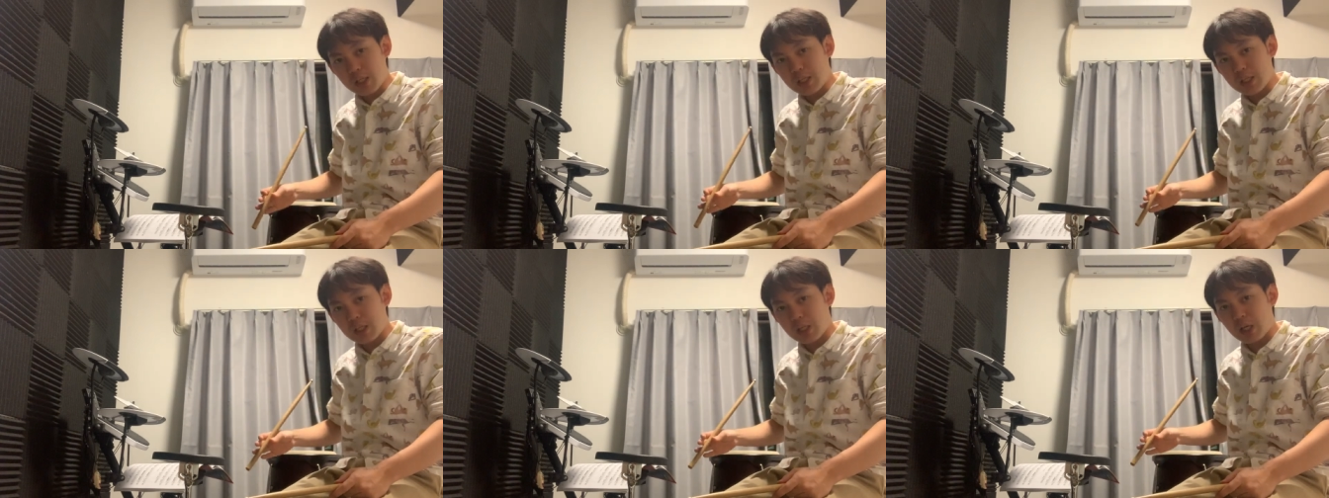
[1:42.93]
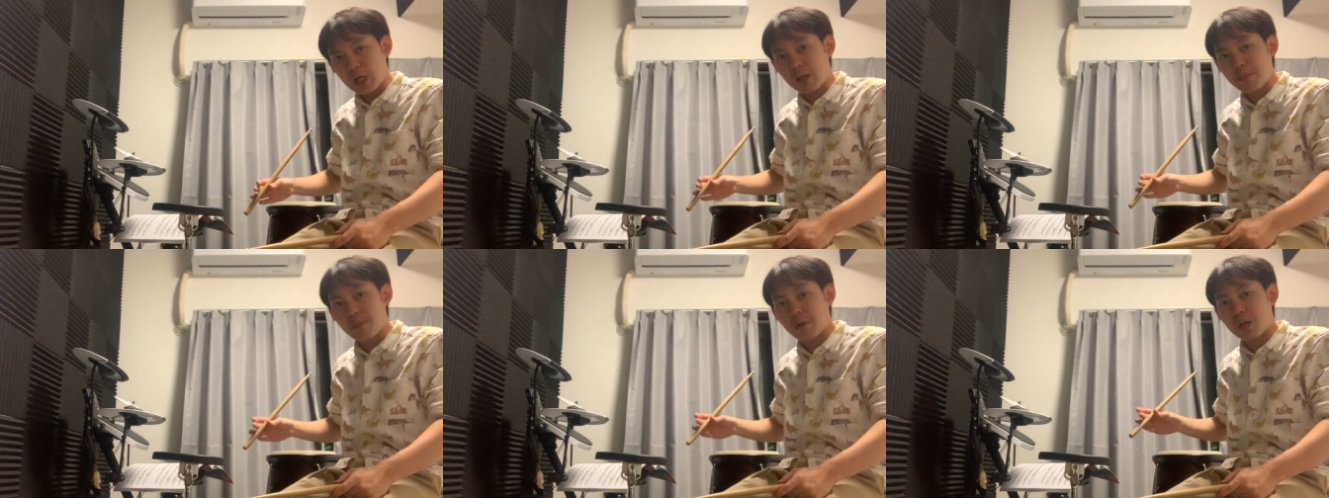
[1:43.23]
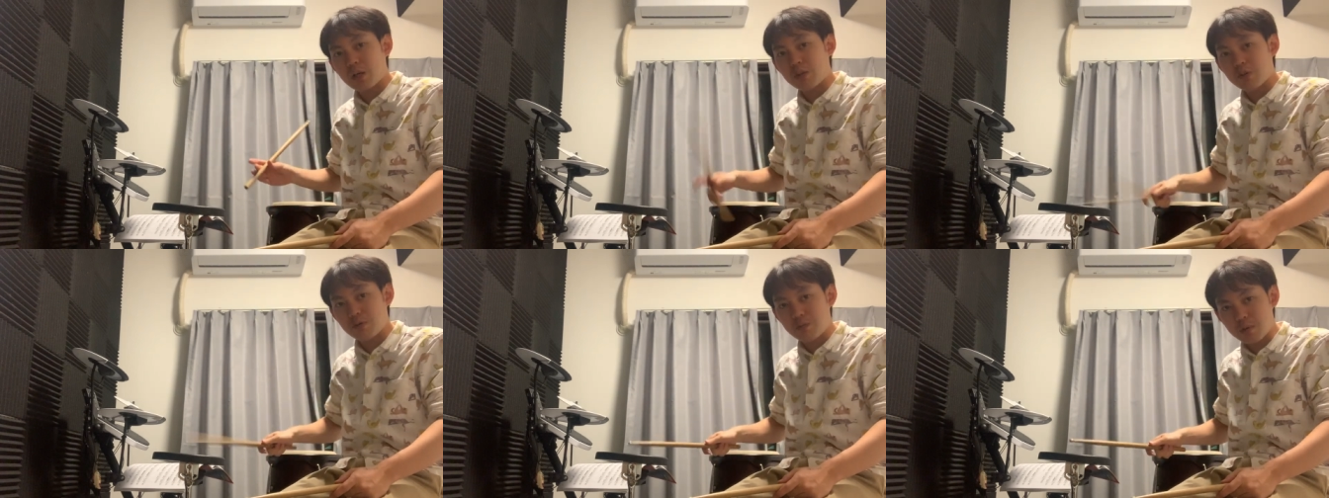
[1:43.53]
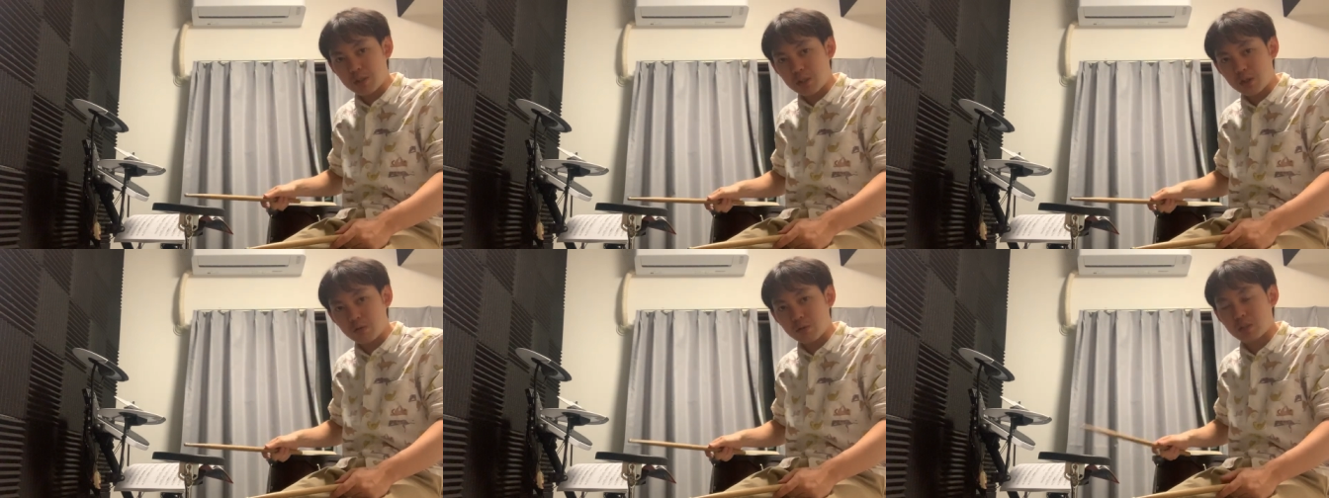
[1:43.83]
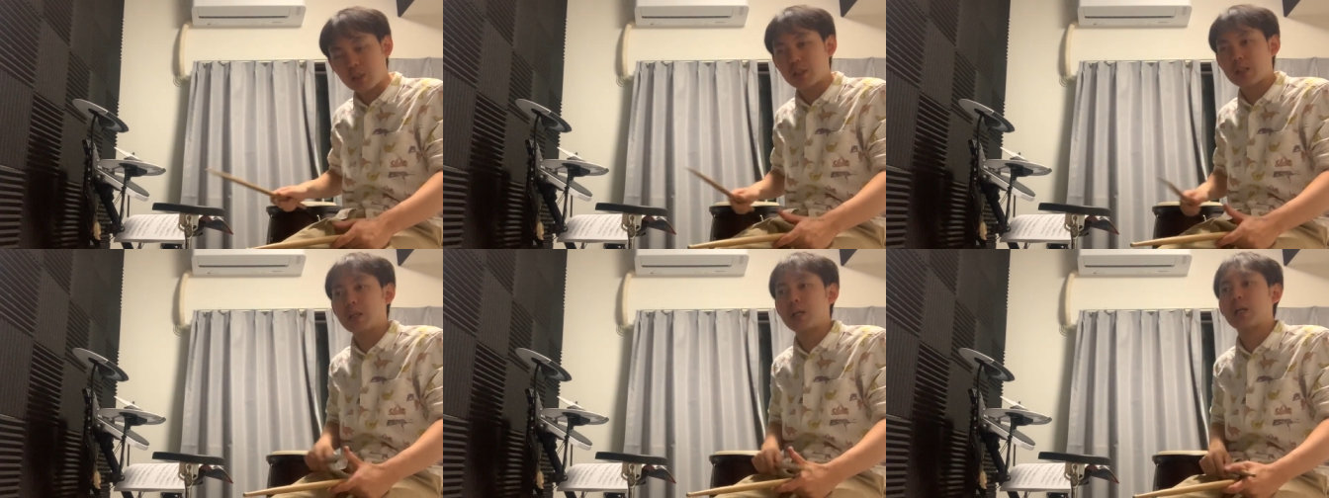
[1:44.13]
2回目が指っていう
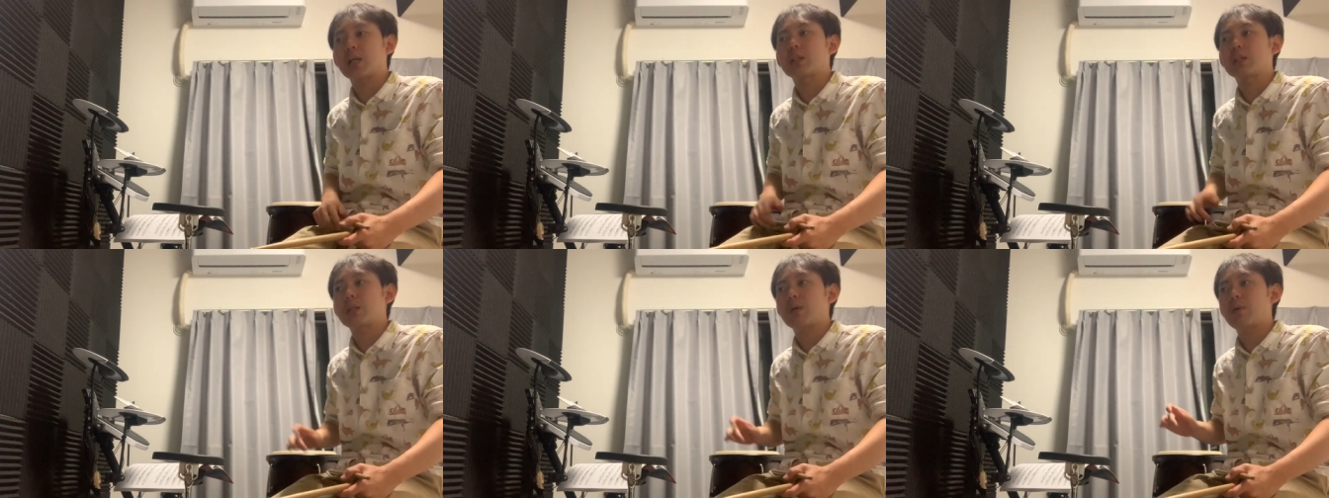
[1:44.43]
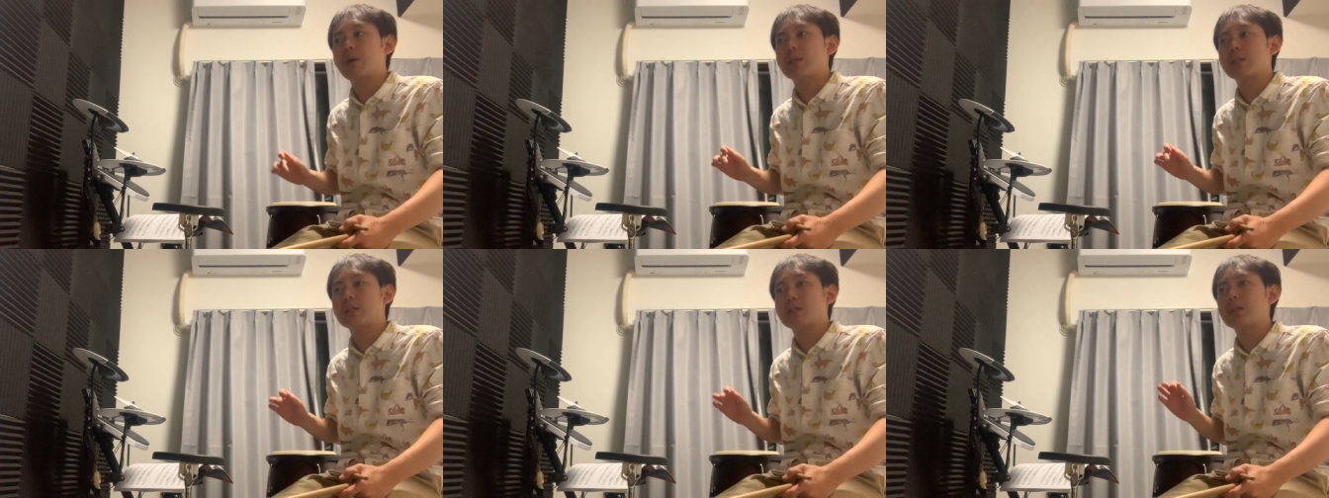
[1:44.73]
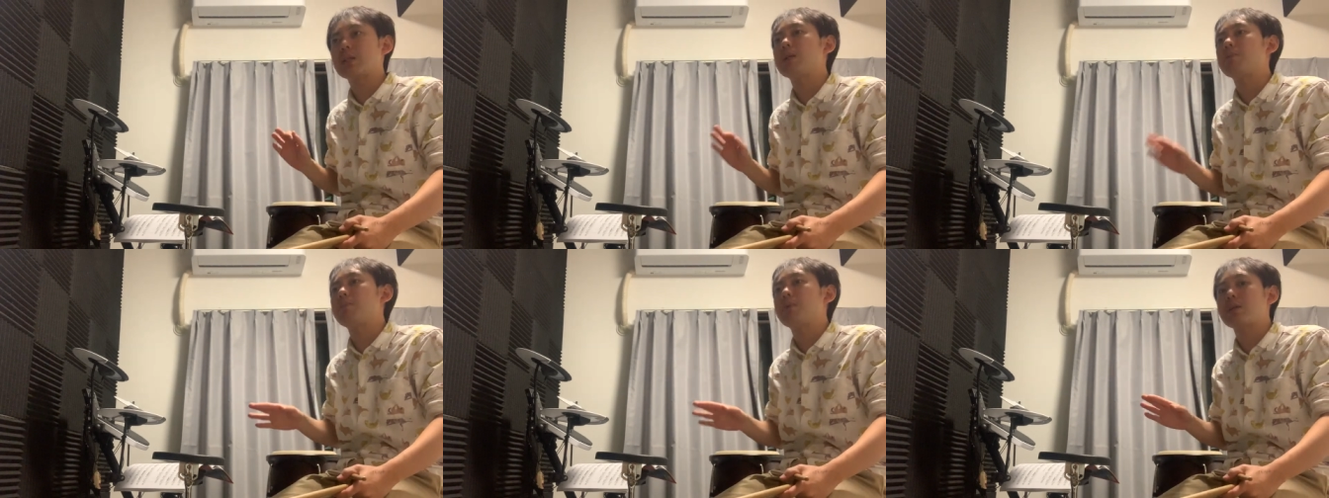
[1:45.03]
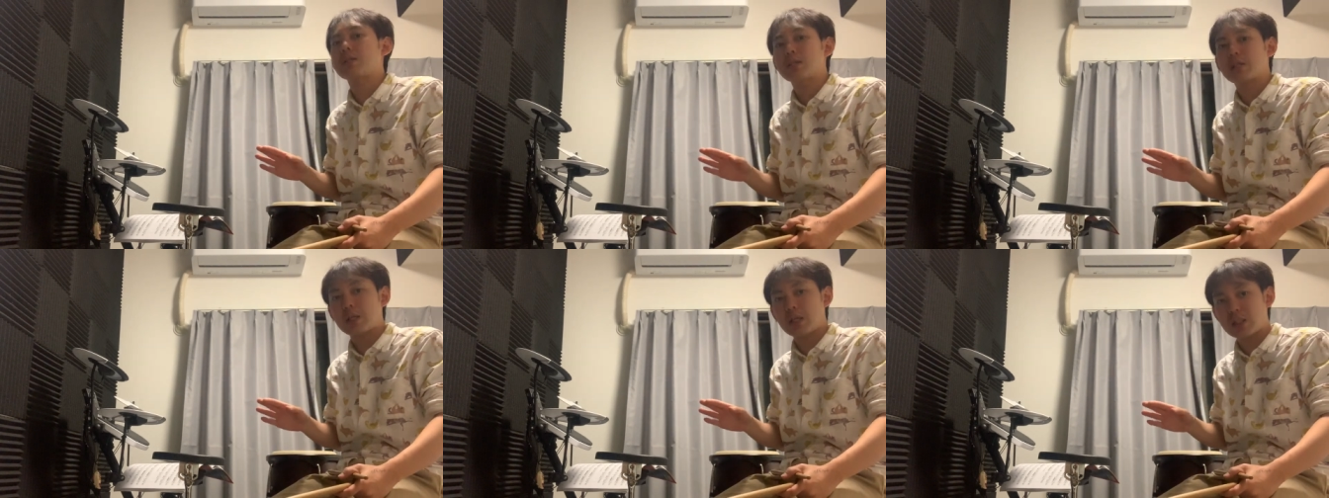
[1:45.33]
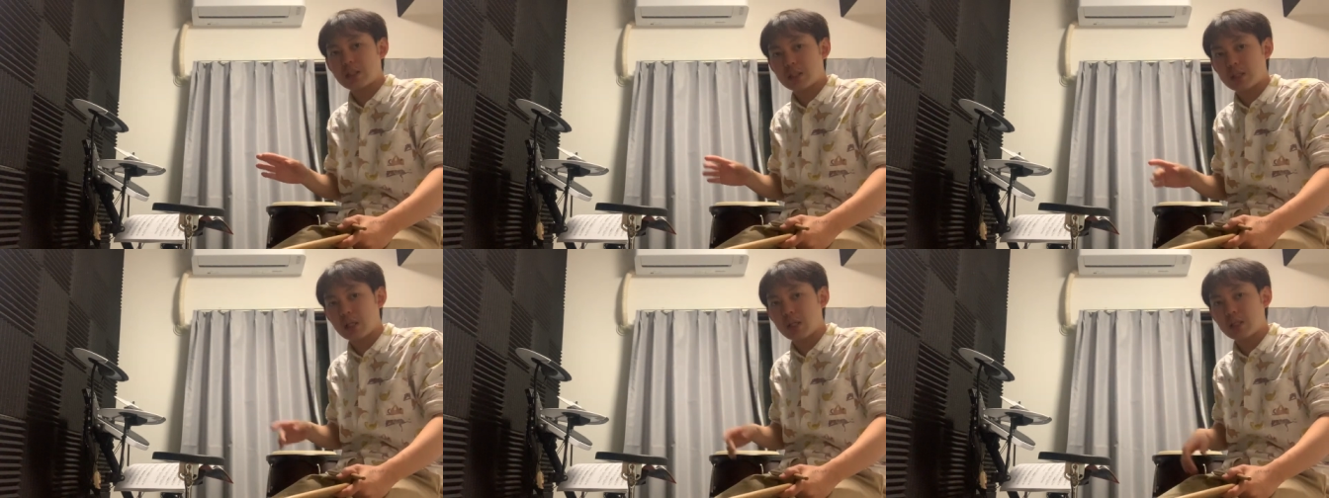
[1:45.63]
叩き方はぜひマスター
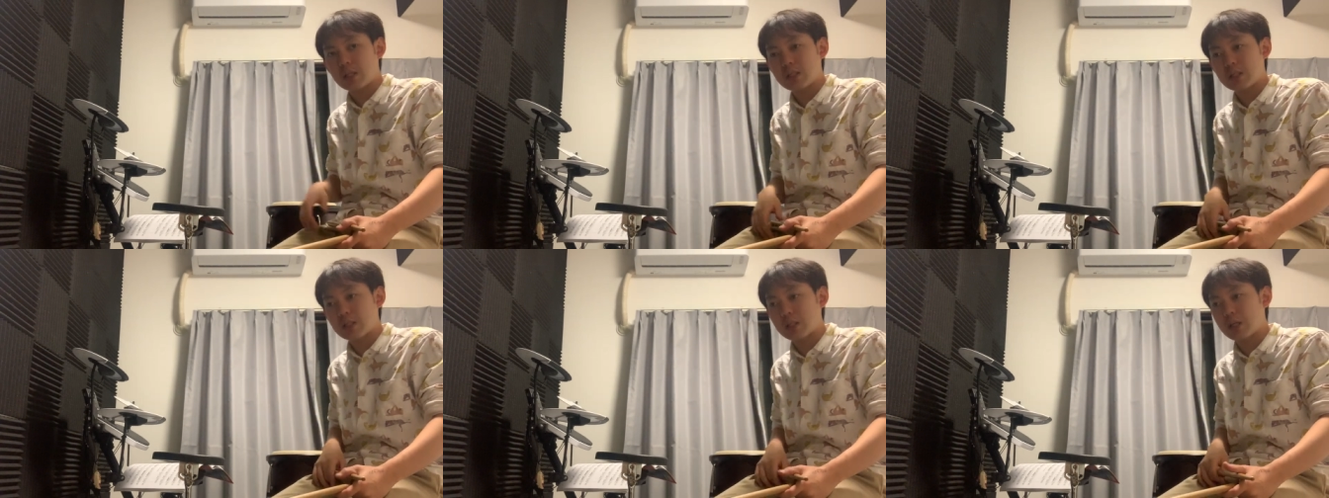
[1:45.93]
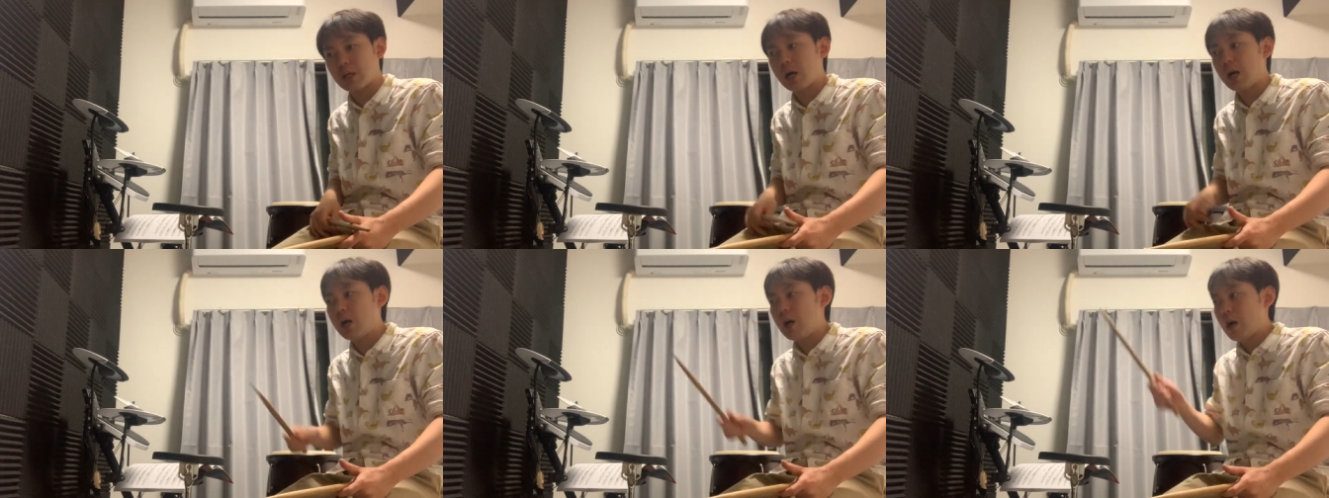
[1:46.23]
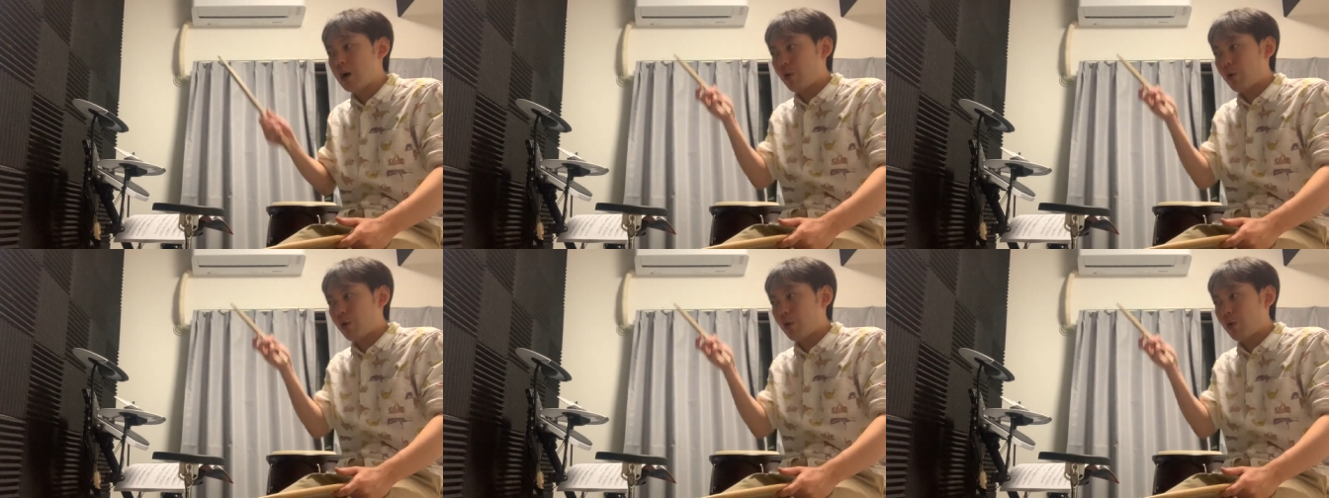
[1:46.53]
したいんですが、